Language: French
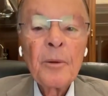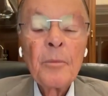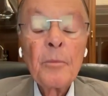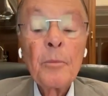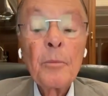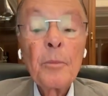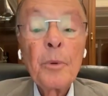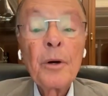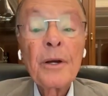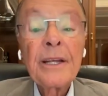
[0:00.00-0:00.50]

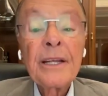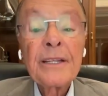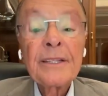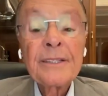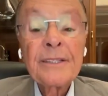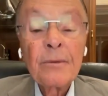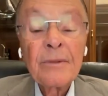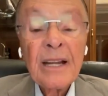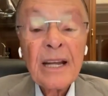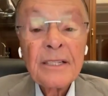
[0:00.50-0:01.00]
Pourquoi
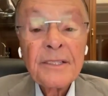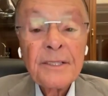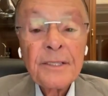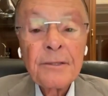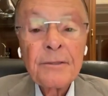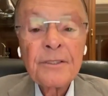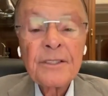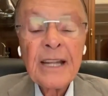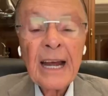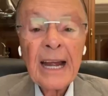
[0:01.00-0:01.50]

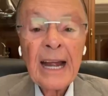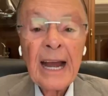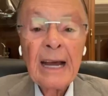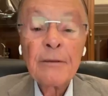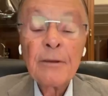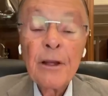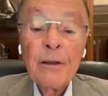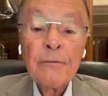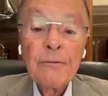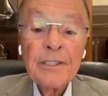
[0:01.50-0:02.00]
parce
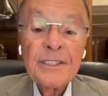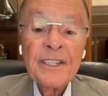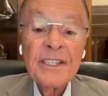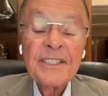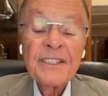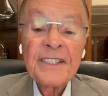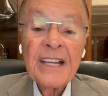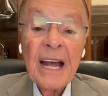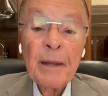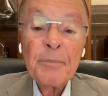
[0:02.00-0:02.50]
qu'elles sont nées de
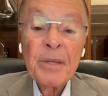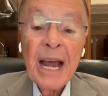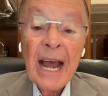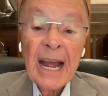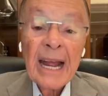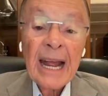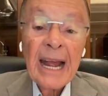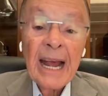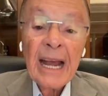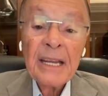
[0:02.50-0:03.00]
la chair.
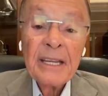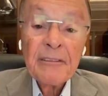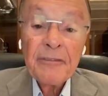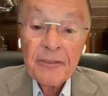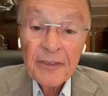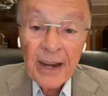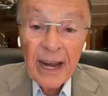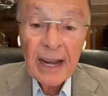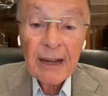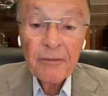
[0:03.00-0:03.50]
Vous
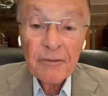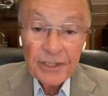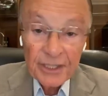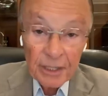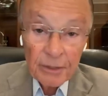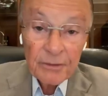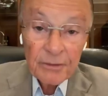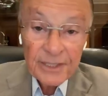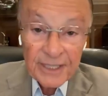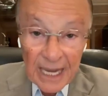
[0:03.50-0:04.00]
savez, la
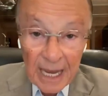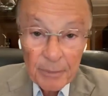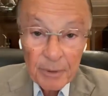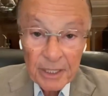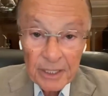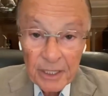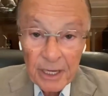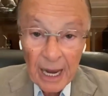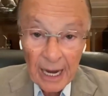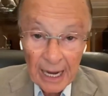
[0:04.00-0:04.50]
chair est
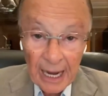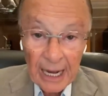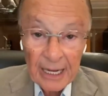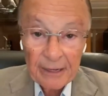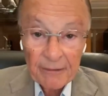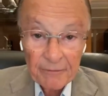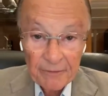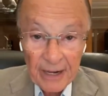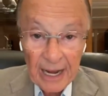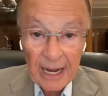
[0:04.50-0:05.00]
faible.
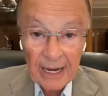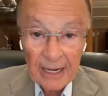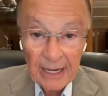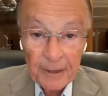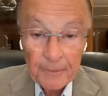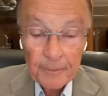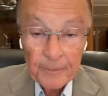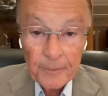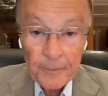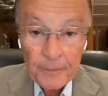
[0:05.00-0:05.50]
Vous ne saviez
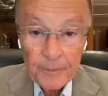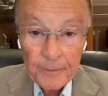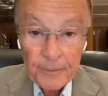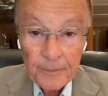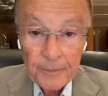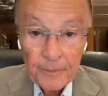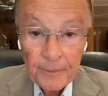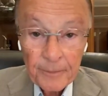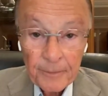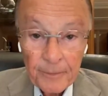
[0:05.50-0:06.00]
pas que la
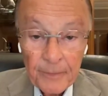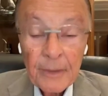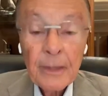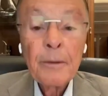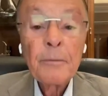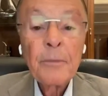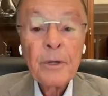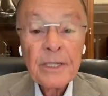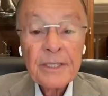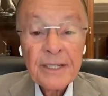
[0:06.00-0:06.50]
chair est
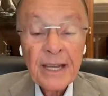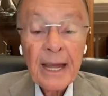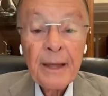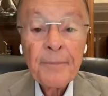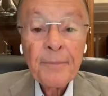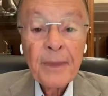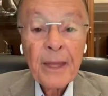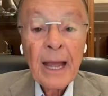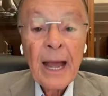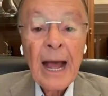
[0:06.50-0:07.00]
faible
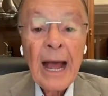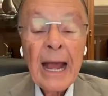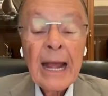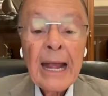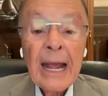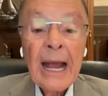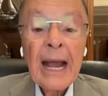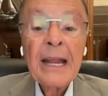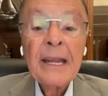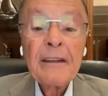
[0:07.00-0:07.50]
Et eh oui,
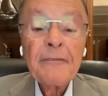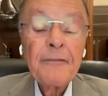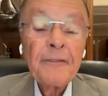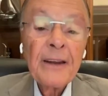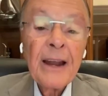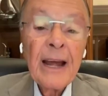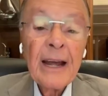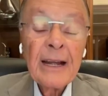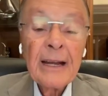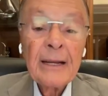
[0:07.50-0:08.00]

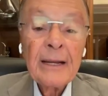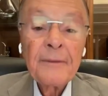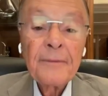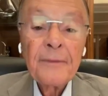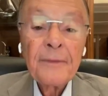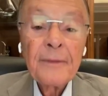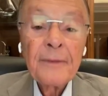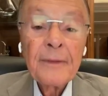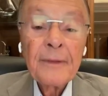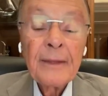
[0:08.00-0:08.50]
la chair est
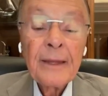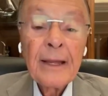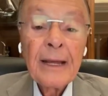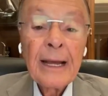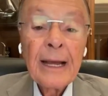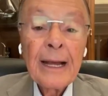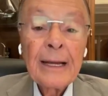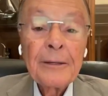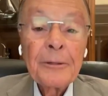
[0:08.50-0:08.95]
faible.